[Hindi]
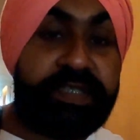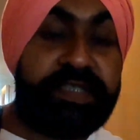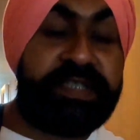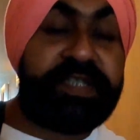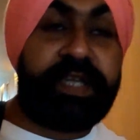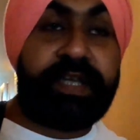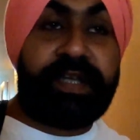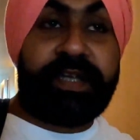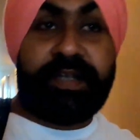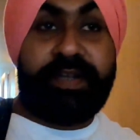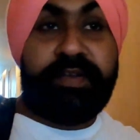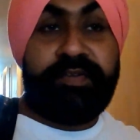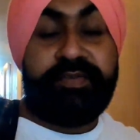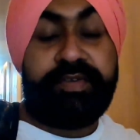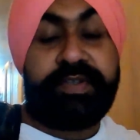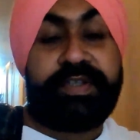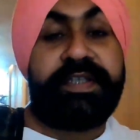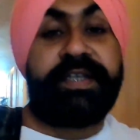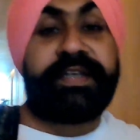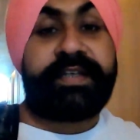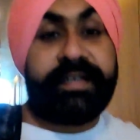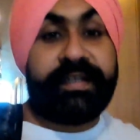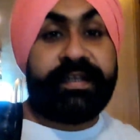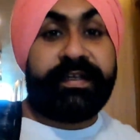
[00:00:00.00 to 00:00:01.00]
जी चेकआउट
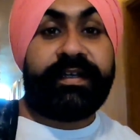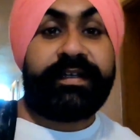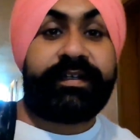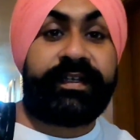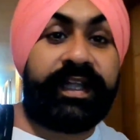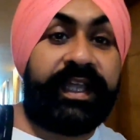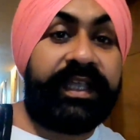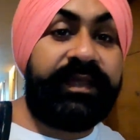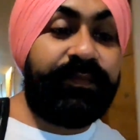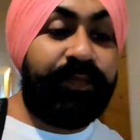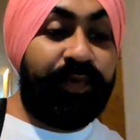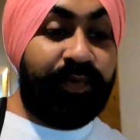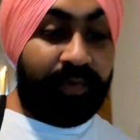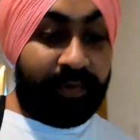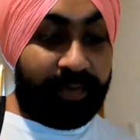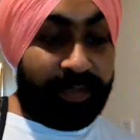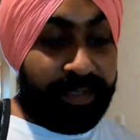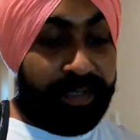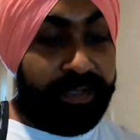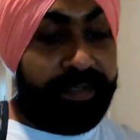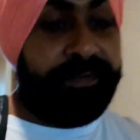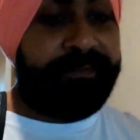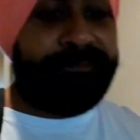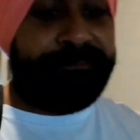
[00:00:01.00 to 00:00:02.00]
करने का टाइम हो
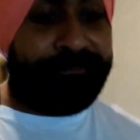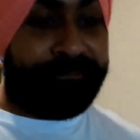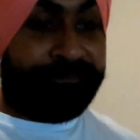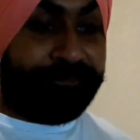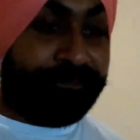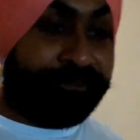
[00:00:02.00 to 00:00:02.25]
गया है